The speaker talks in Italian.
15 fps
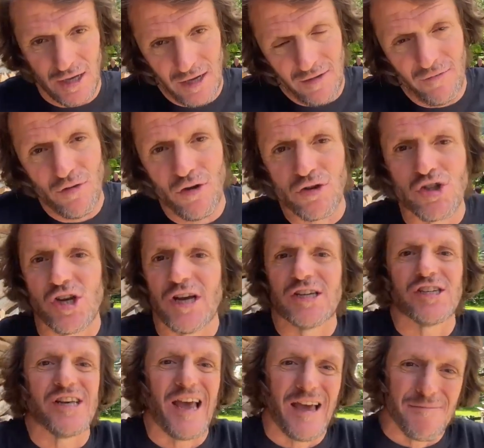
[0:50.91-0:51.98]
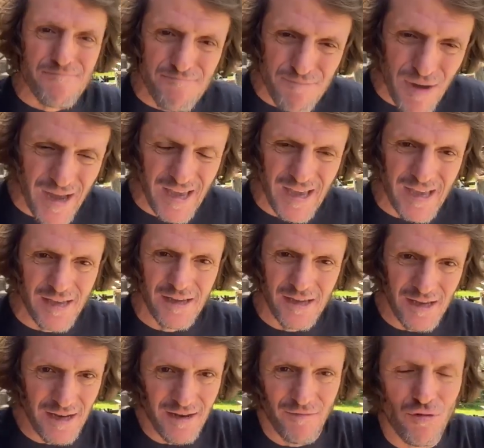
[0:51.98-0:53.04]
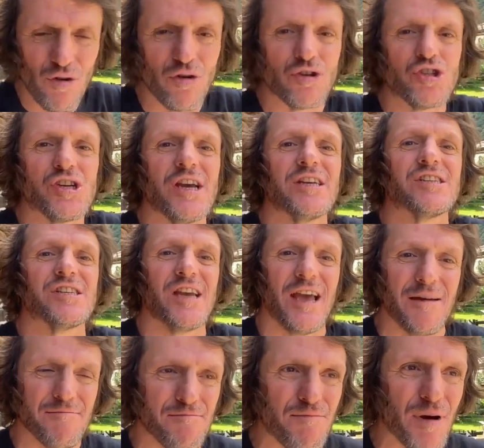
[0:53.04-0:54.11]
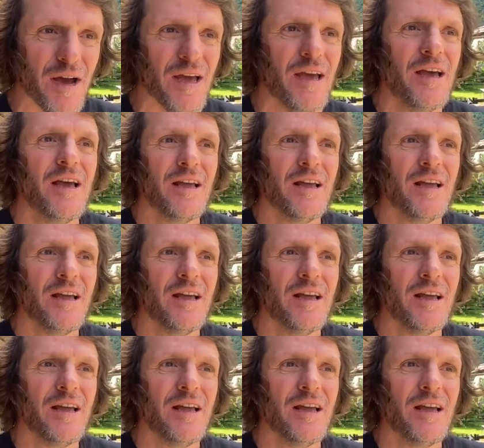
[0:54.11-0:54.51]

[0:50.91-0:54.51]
Il lavoro c'è sempre, il lavoro c'è sempre,